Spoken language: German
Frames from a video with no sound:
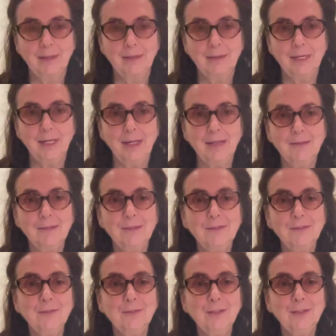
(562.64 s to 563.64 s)
Die erste
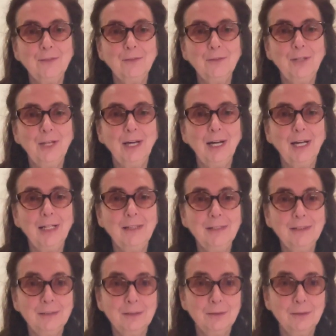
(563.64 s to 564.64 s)
friedvolle
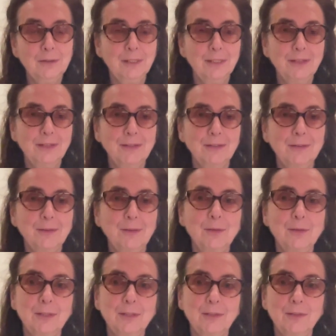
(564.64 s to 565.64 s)
Haltung ist, zu
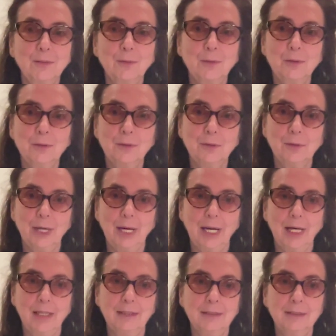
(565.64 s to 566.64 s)
sich
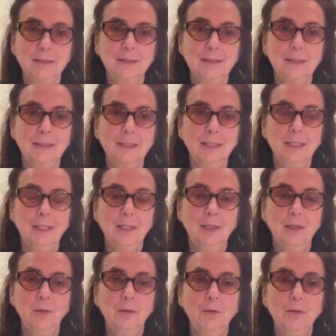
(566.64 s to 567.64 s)
zurückzukehren
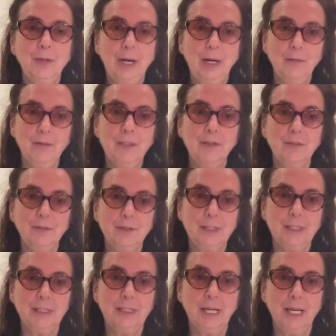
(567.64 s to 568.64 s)
und da wieder
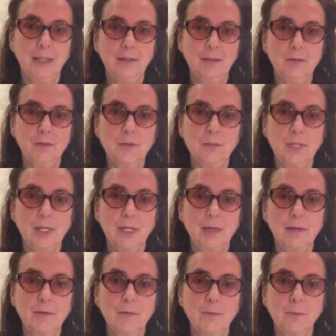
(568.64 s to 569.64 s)
Frieden
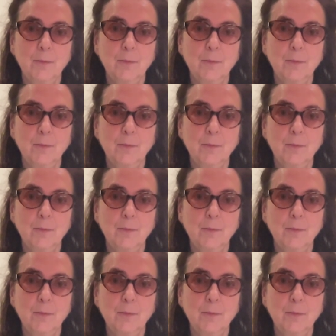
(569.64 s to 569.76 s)
herzustellen.